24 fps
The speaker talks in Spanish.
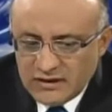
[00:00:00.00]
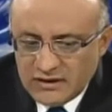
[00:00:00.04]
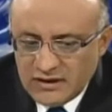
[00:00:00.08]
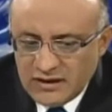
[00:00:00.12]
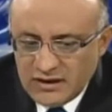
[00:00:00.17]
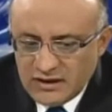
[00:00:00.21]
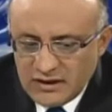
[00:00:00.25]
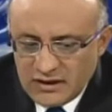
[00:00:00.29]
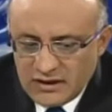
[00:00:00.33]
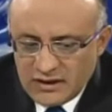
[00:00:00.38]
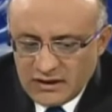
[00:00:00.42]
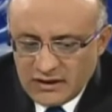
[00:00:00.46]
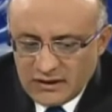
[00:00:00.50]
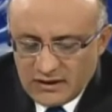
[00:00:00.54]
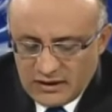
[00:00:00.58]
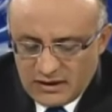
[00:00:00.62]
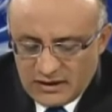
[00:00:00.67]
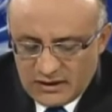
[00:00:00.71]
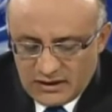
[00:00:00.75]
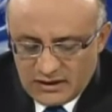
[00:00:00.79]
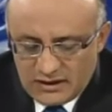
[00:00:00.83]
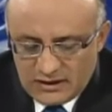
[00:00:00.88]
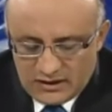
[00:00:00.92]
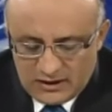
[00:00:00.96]
tiene
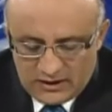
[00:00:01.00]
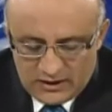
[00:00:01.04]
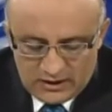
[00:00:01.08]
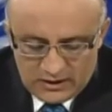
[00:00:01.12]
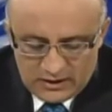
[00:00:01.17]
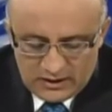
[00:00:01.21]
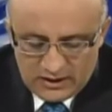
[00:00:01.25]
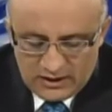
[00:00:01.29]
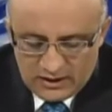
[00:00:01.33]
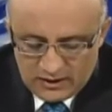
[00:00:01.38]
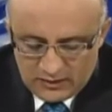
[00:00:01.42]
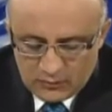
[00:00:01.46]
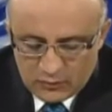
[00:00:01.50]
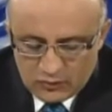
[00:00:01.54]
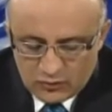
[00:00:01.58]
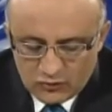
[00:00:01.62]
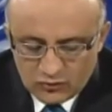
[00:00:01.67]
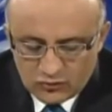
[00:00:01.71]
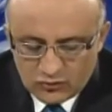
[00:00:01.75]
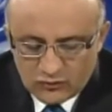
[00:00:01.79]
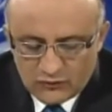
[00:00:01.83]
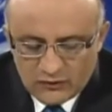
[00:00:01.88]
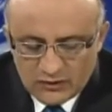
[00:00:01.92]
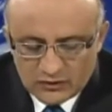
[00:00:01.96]
eh, el,
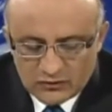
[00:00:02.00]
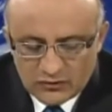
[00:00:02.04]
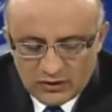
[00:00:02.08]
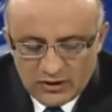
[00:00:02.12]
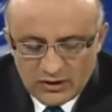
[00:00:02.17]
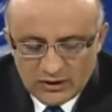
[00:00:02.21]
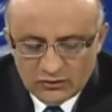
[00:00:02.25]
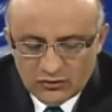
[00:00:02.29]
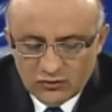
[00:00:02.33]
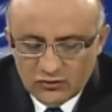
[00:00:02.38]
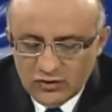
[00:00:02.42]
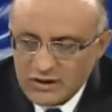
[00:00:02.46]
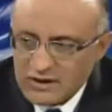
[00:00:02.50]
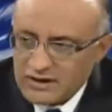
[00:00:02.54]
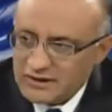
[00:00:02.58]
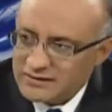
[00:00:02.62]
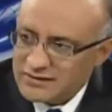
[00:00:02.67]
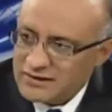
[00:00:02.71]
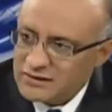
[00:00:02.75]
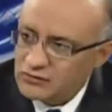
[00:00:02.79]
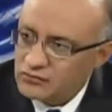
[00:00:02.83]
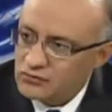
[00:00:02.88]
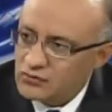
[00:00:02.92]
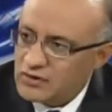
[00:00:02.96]
producto factura
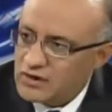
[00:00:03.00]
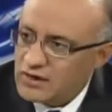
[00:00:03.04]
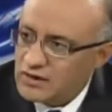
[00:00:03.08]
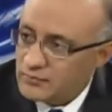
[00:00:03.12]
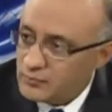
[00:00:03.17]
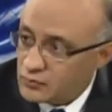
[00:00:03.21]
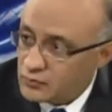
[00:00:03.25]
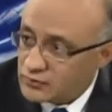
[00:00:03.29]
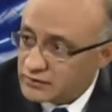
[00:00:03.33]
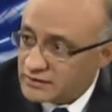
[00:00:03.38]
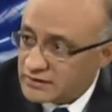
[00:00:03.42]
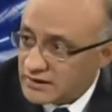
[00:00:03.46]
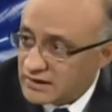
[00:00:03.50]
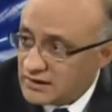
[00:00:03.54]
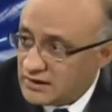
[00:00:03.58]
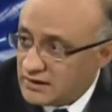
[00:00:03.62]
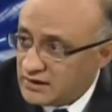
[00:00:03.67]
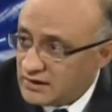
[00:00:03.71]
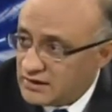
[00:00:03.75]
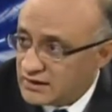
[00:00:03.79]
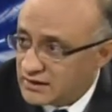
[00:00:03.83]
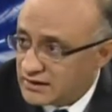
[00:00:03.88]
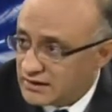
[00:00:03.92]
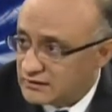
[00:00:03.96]
electrónica tanto en el
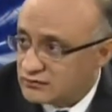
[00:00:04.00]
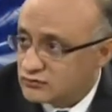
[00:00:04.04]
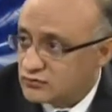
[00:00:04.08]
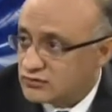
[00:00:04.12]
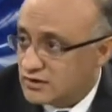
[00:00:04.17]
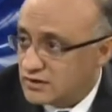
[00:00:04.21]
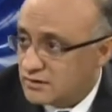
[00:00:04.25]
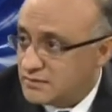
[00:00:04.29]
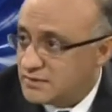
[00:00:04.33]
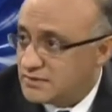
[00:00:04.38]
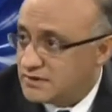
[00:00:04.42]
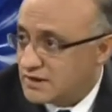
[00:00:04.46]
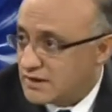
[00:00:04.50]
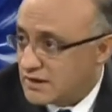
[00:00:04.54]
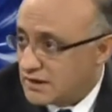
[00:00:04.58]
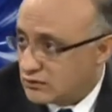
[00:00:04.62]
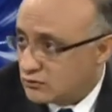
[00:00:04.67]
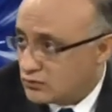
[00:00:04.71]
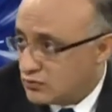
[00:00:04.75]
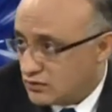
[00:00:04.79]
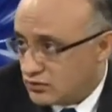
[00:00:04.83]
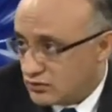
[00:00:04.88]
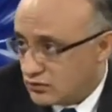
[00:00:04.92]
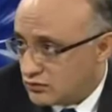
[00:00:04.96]
portal, que es totalmente
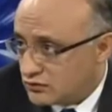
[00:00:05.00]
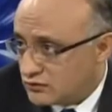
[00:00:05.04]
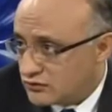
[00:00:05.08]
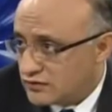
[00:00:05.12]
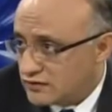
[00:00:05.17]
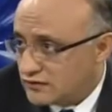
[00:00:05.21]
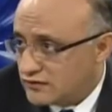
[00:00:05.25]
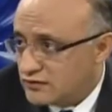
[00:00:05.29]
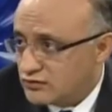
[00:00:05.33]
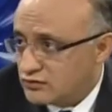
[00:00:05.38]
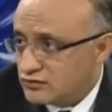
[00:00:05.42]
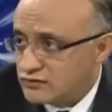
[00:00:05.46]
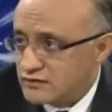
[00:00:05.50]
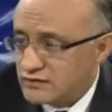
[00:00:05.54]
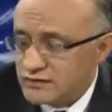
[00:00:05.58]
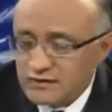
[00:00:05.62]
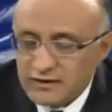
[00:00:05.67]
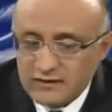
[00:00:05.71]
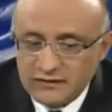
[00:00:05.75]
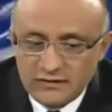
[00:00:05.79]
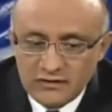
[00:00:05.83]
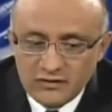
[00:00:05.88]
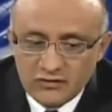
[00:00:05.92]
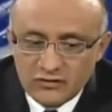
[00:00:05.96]
gratuito los
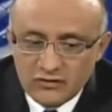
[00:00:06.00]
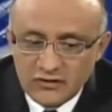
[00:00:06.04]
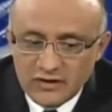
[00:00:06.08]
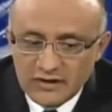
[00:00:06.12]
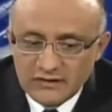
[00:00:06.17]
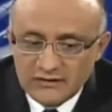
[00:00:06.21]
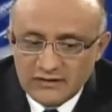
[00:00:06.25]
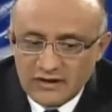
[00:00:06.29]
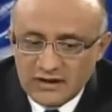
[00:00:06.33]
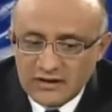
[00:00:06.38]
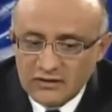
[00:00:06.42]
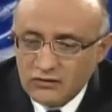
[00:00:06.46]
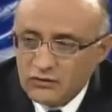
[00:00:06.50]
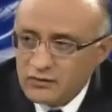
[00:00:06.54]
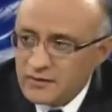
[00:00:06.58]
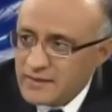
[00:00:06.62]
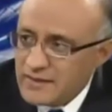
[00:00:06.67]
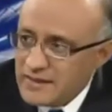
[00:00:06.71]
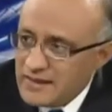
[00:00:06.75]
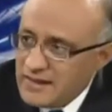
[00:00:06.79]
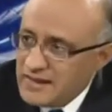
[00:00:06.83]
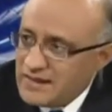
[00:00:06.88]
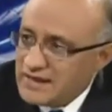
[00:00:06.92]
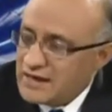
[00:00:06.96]
365 días del año,
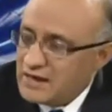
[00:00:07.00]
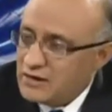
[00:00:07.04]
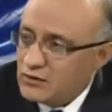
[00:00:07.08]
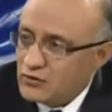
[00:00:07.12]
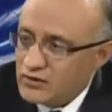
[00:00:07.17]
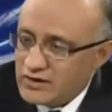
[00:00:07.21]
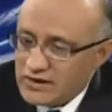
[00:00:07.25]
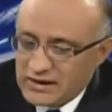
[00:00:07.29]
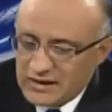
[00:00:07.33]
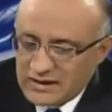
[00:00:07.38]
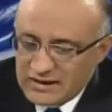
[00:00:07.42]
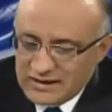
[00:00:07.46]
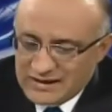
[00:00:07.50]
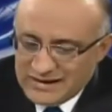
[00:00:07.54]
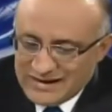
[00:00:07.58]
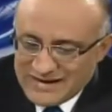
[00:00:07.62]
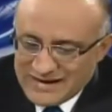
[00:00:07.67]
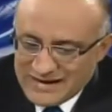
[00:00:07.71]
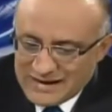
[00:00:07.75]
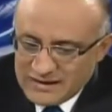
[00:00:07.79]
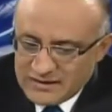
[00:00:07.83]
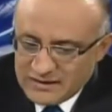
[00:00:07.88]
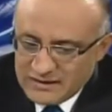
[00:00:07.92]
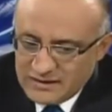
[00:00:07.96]
y que lo que
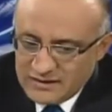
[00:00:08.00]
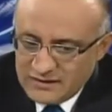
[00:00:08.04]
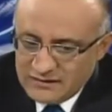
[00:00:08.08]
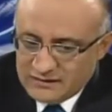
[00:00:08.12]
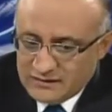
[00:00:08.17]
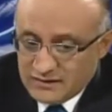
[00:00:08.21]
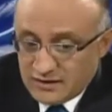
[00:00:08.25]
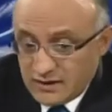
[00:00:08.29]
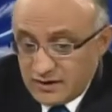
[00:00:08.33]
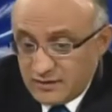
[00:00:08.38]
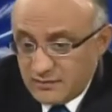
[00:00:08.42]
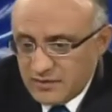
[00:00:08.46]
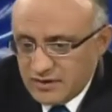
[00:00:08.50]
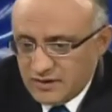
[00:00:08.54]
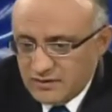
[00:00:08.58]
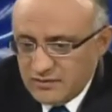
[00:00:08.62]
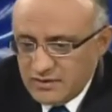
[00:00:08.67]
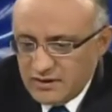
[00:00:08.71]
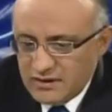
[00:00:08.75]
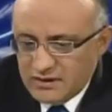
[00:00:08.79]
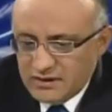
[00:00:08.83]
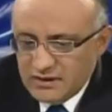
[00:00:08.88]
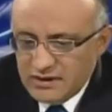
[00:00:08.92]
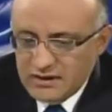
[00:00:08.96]
garantiza y
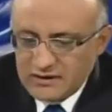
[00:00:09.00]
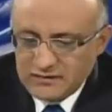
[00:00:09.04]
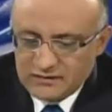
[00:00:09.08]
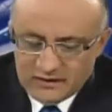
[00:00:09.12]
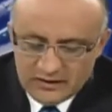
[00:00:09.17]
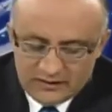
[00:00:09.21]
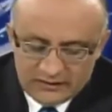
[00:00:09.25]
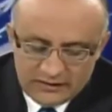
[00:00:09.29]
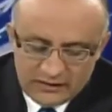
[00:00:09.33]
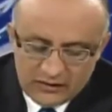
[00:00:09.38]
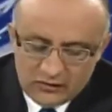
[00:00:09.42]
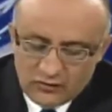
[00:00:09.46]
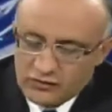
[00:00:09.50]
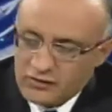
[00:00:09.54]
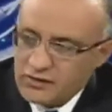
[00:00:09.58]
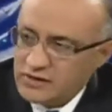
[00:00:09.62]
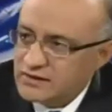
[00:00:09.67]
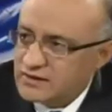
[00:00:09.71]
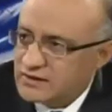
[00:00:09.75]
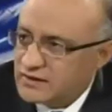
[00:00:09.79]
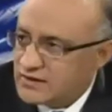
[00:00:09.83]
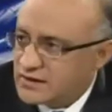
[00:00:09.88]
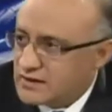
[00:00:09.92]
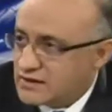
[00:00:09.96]
permite es que se
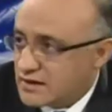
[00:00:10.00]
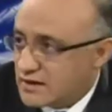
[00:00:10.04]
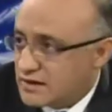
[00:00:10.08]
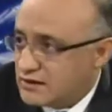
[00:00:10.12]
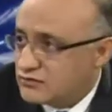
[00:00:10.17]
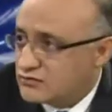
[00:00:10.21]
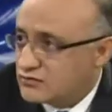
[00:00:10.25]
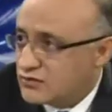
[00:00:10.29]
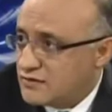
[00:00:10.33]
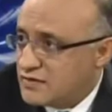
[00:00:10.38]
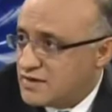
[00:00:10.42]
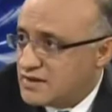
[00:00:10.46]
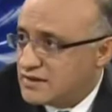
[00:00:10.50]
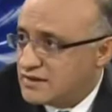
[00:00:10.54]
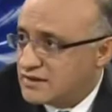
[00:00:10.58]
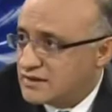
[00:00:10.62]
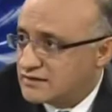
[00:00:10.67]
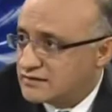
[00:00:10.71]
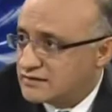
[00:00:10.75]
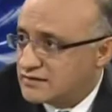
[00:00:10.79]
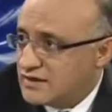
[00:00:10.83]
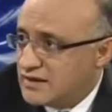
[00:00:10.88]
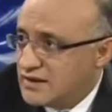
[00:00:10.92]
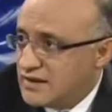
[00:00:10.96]
ahorre tener registro de
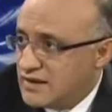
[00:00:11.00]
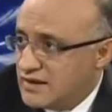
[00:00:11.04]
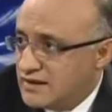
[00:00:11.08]
ventas.